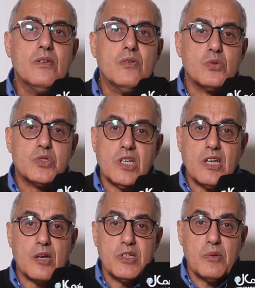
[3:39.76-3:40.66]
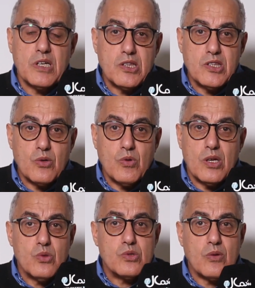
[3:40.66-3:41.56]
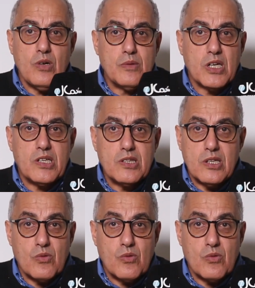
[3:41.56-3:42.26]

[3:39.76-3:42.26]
والجندرميه ما كدير والو حتى واحد ما كيدير